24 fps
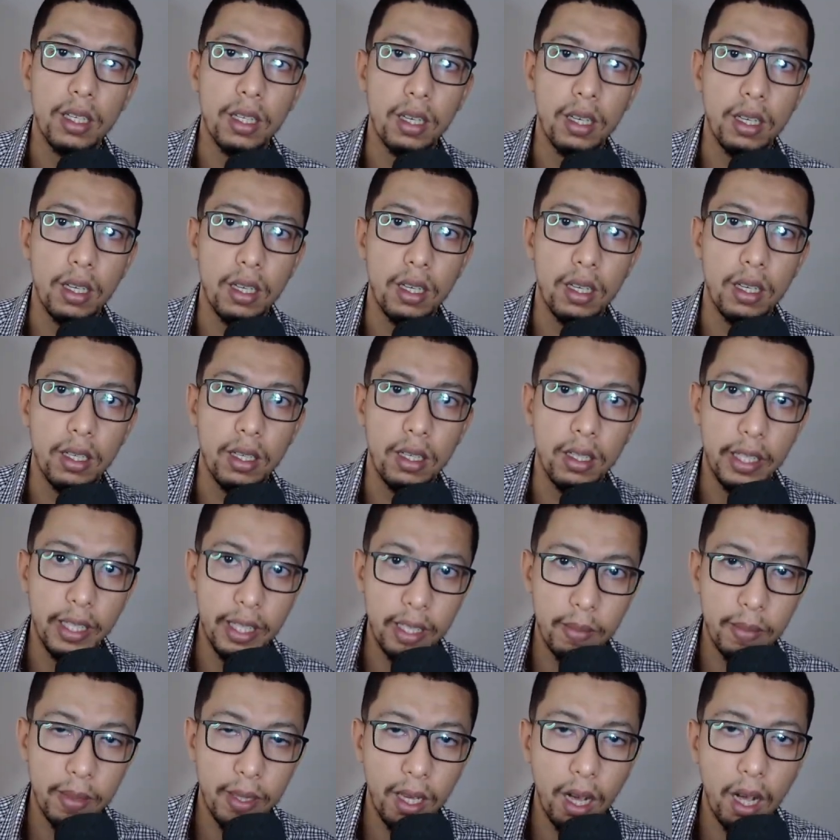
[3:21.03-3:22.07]
آه،
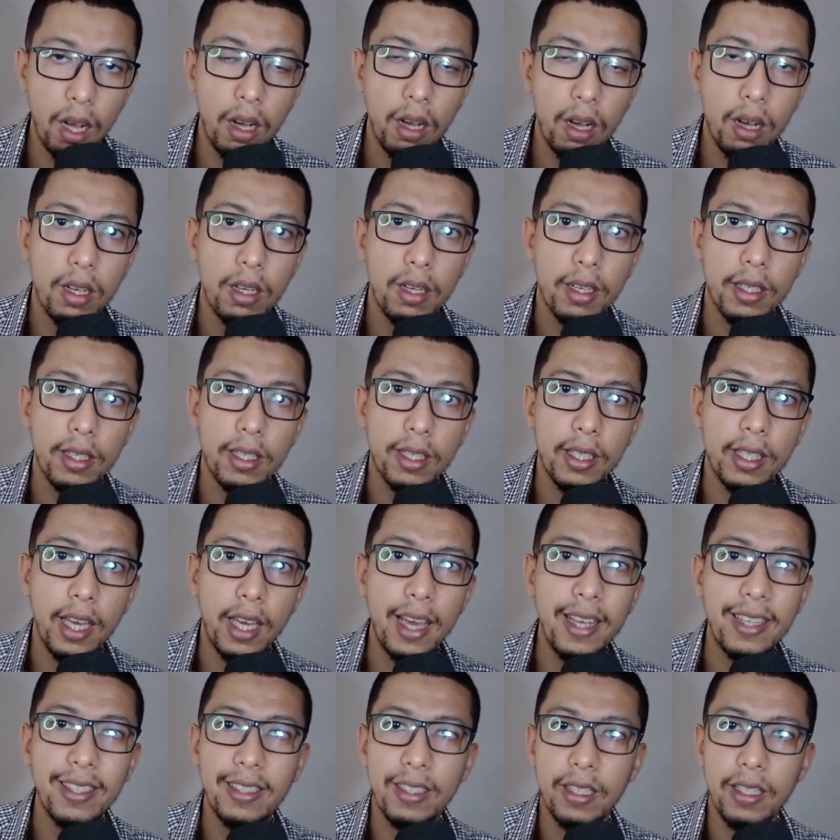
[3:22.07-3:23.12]
العلميه
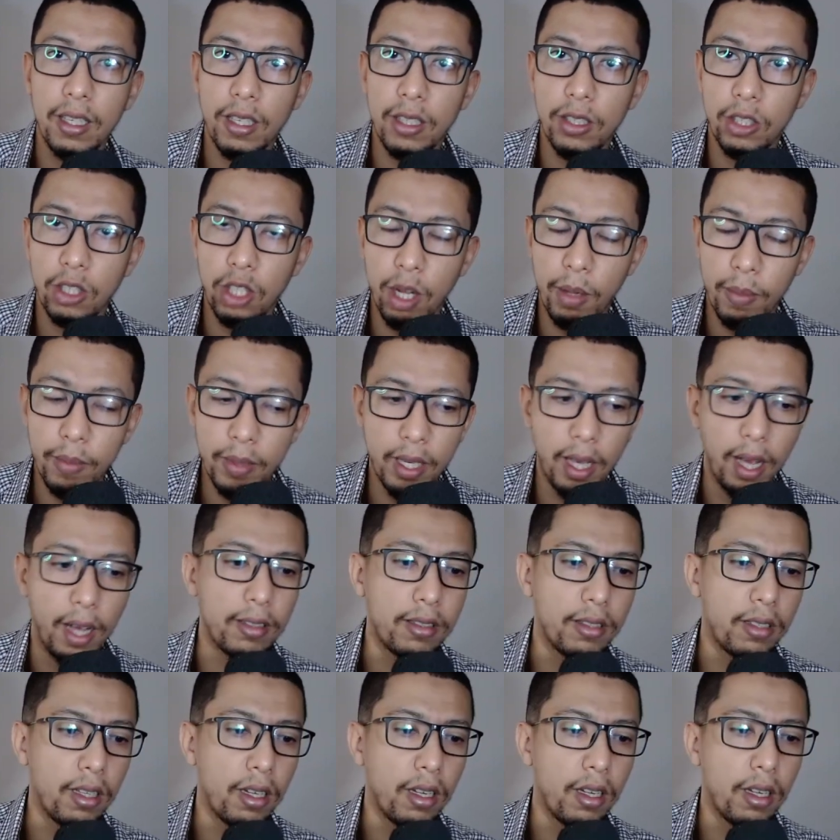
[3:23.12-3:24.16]
كاين جميع
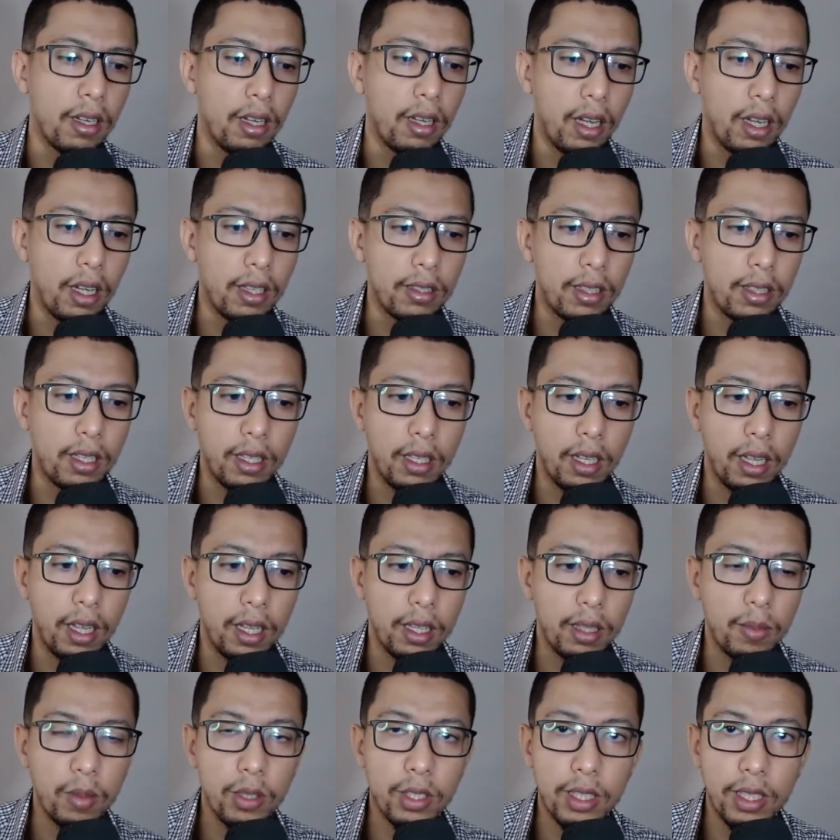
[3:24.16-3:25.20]
هاد هاد
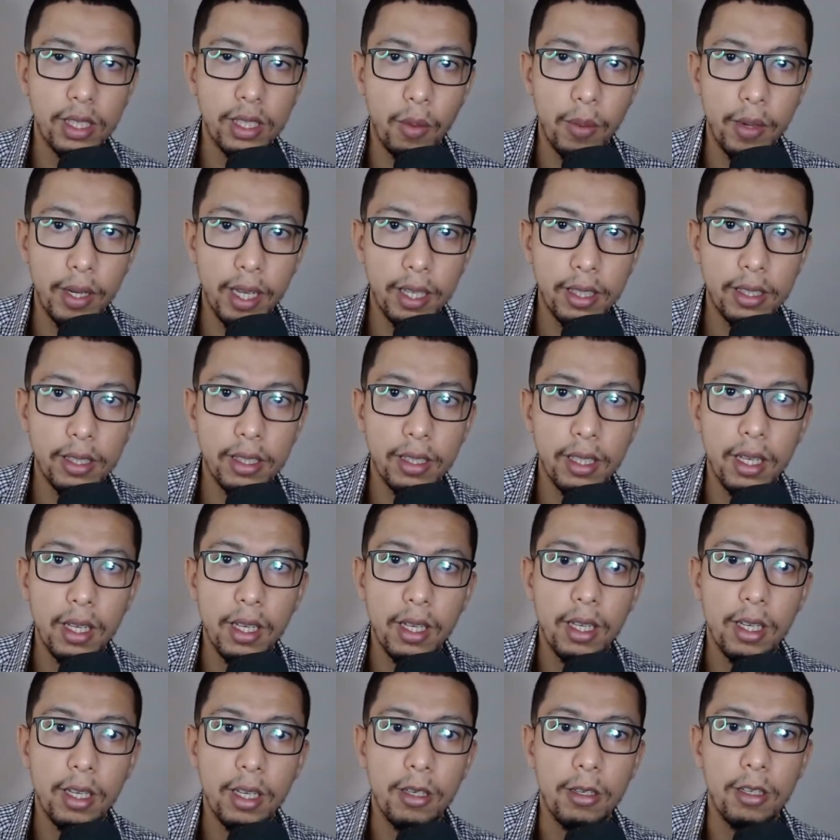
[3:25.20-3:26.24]
المستويات
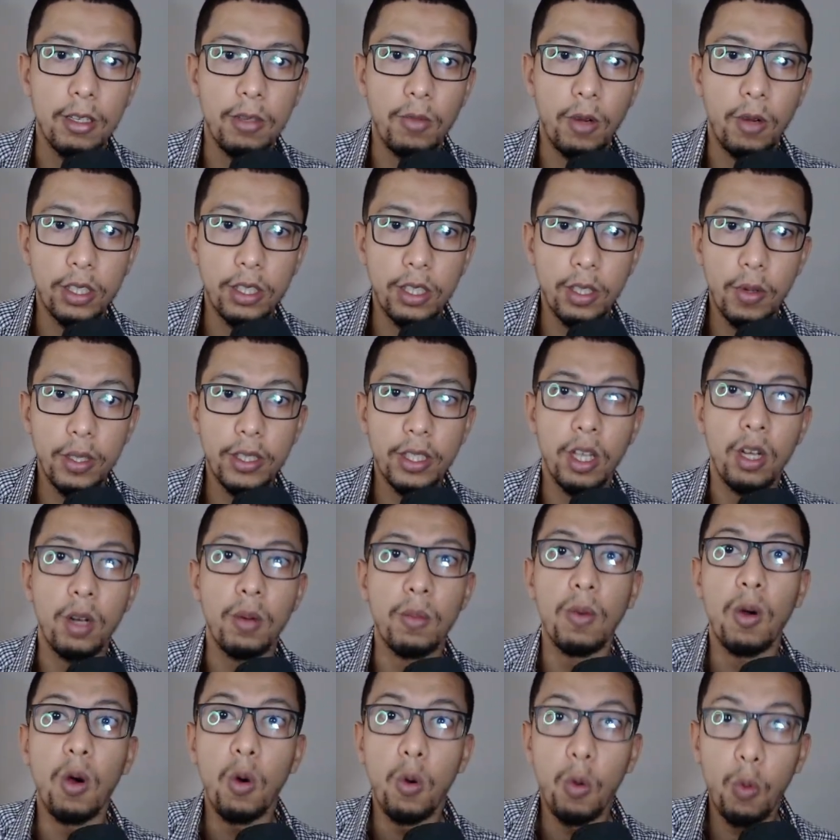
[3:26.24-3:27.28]
المحتوى
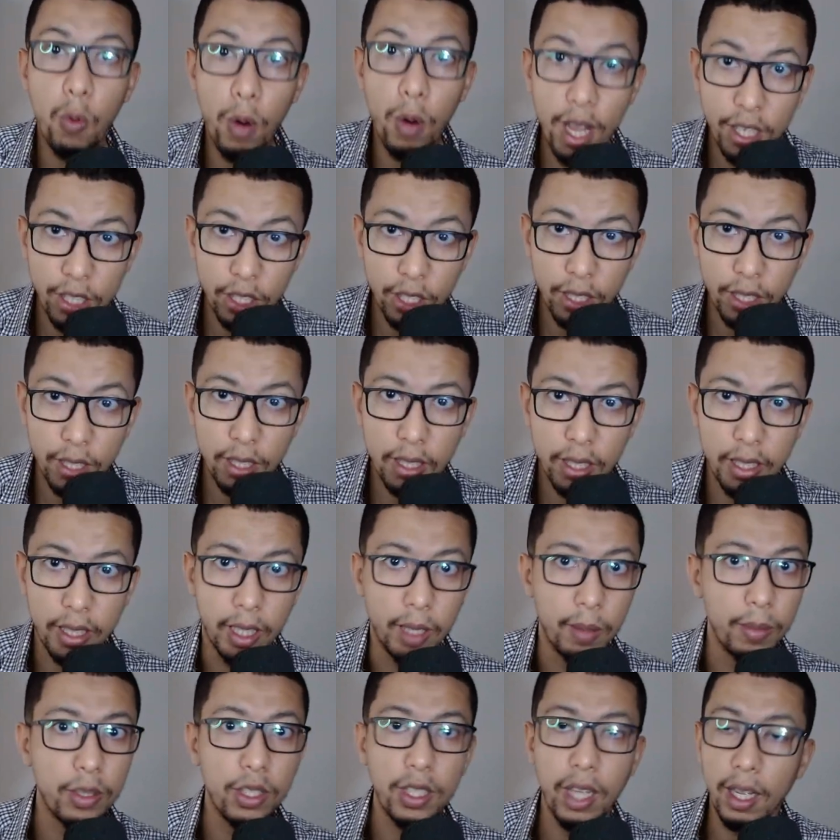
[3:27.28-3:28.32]
ديالهم واجد
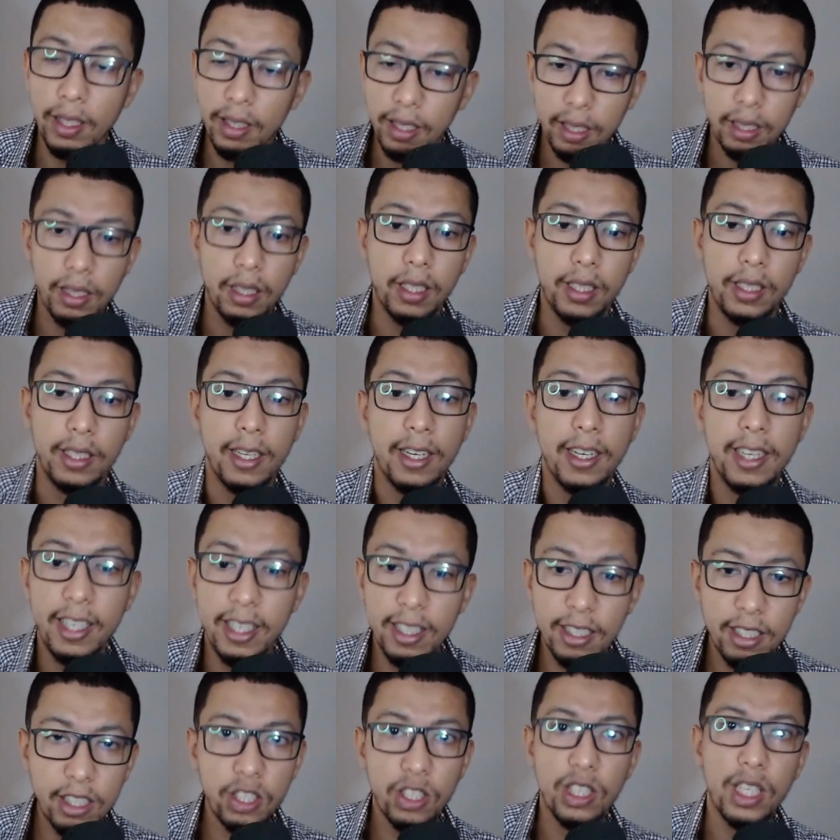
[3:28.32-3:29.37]
يعني ماشي عادي يعني اللي
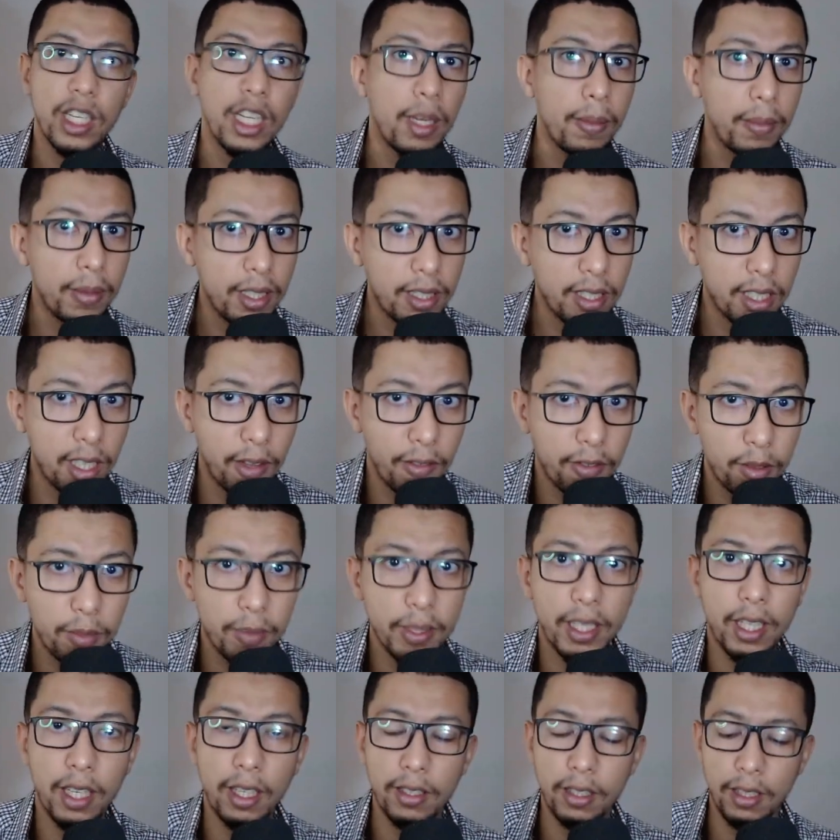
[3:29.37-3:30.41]
كيتسجل كيبدا يستافد
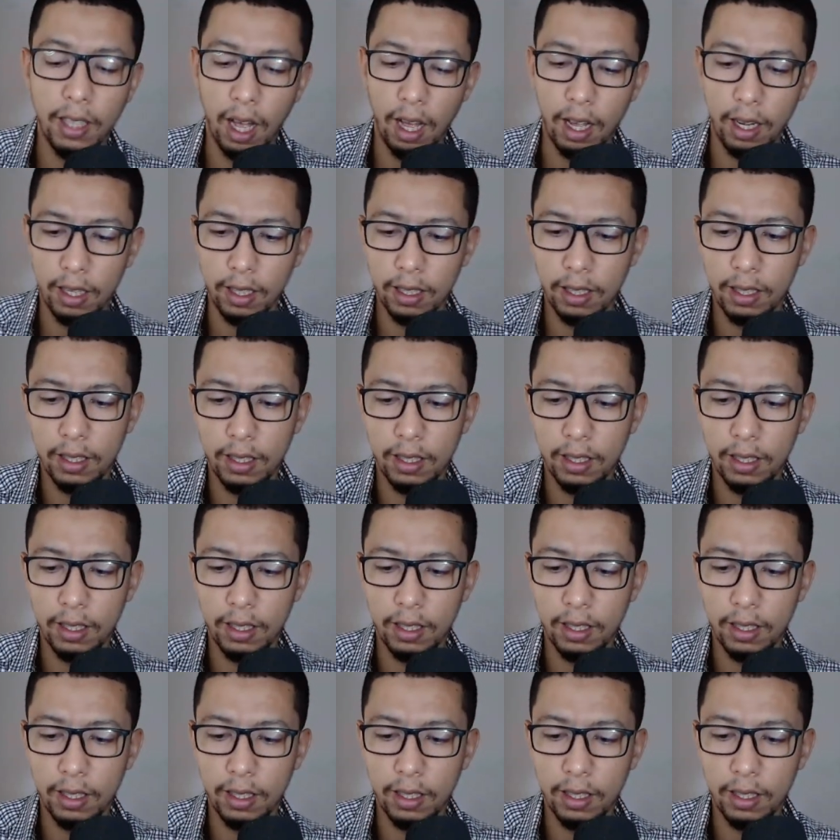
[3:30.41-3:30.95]
من ذاك النهار